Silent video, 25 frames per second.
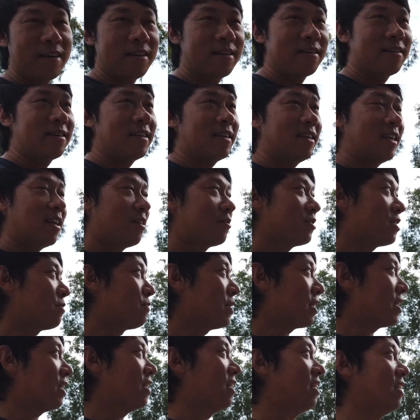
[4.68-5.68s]
วันที่เราจะ
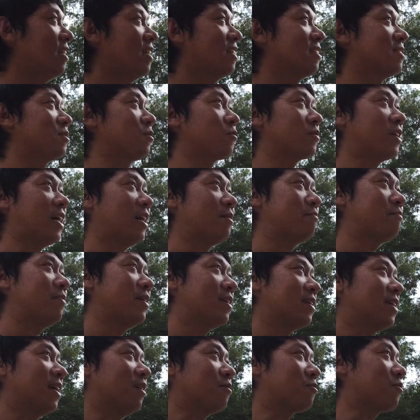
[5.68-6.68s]
มากินเลี้ยงส่งท้ายปี
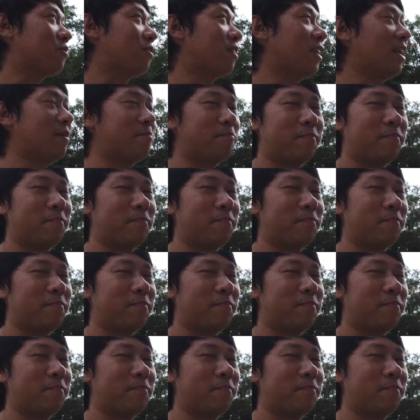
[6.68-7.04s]
เก่าต้อน